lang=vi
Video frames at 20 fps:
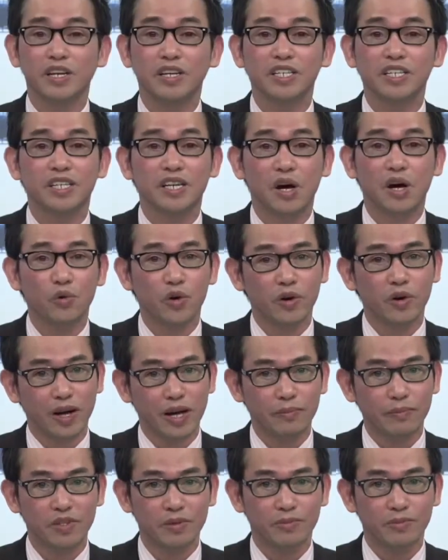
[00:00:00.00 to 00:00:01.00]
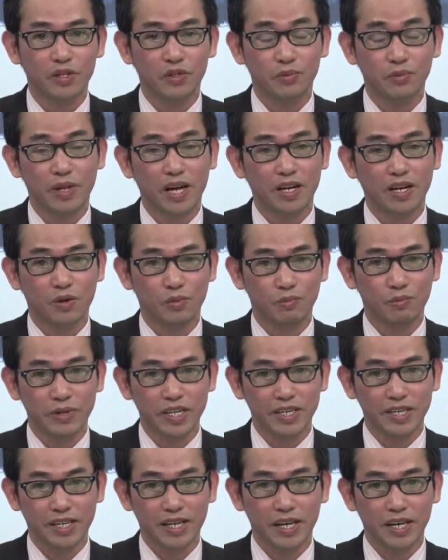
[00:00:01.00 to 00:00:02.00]
bệnh cao huyết áp nhưng mà chúng ta không
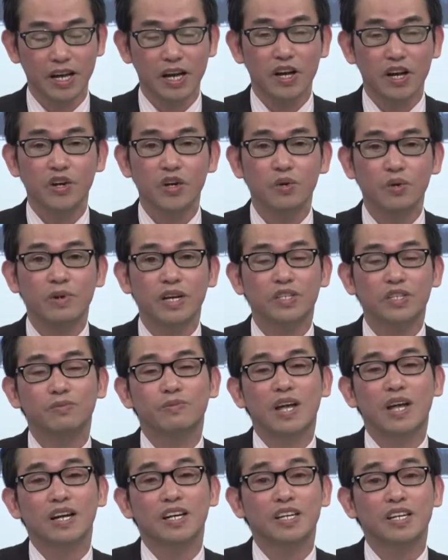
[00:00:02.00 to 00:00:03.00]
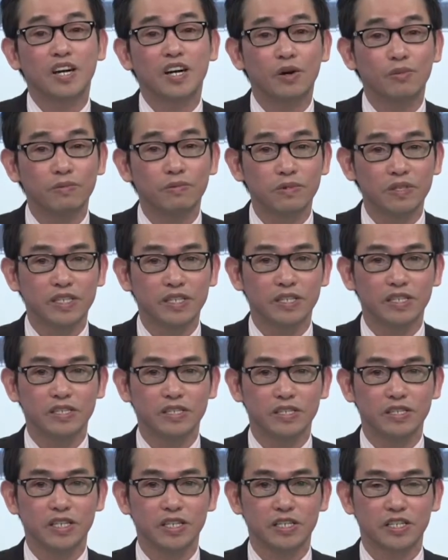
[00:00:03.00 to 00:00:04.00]
biết nếu mà chúng ta không
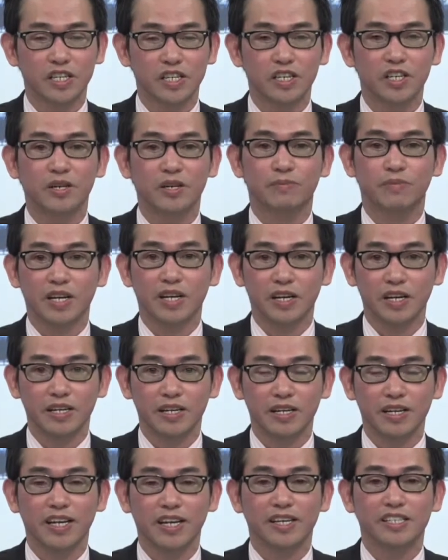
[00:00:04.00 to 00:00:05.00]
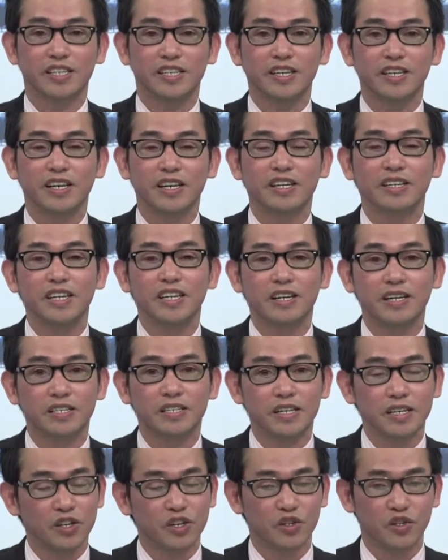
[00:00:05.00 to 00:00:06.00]
chữa trị kịp thời đó sẽ dẫn đến
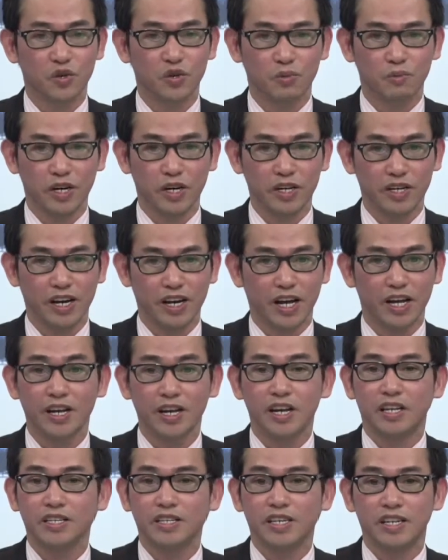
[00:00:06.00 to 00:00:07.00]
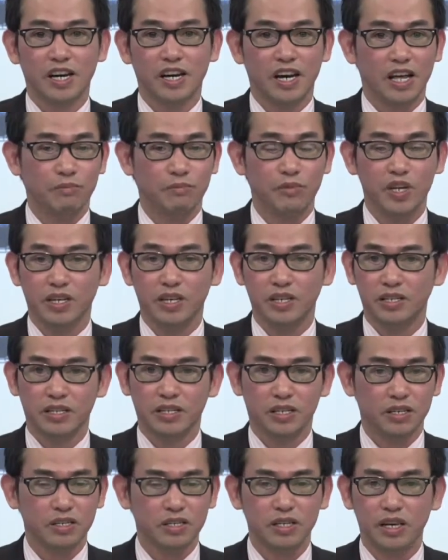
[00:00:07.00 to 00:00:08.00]
rất là nhiều bệnh nè như là bệnh
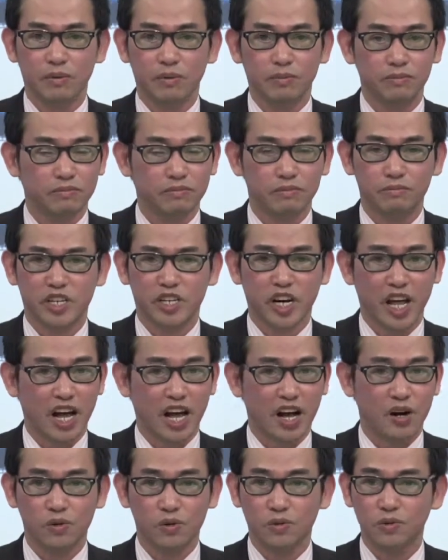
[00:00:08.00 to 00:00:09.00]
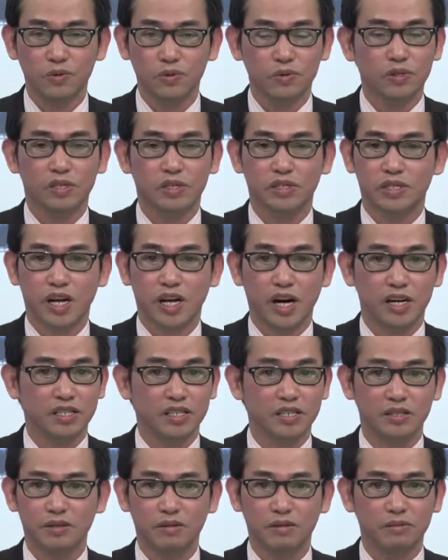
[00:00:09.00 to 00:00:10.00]
như là não
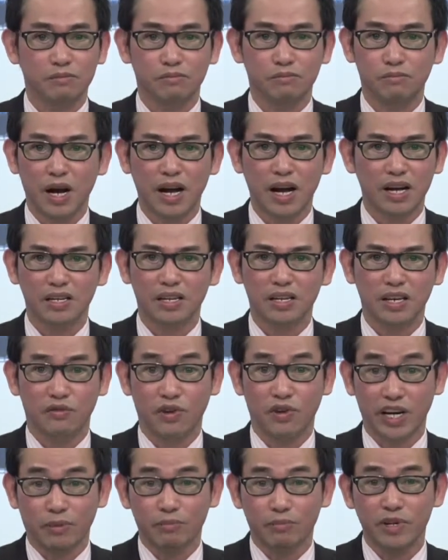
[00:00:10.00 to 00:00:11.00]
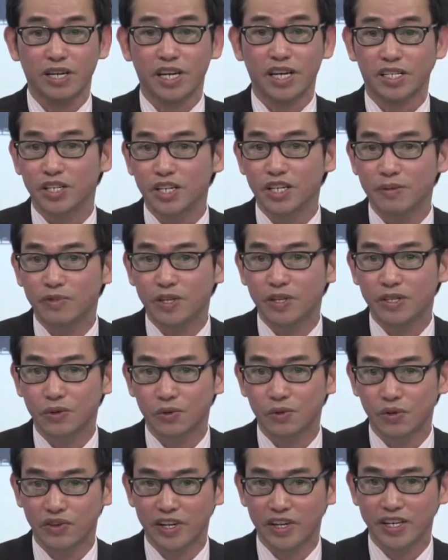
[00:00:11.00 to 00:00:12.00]
thận mắt và đặc biệt là tim đó
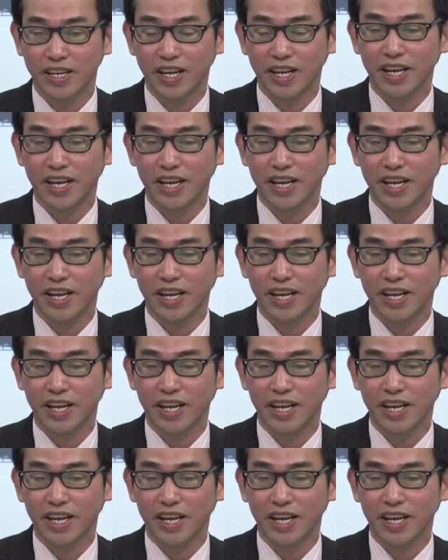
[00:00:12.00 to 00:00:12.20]
thưa quý vị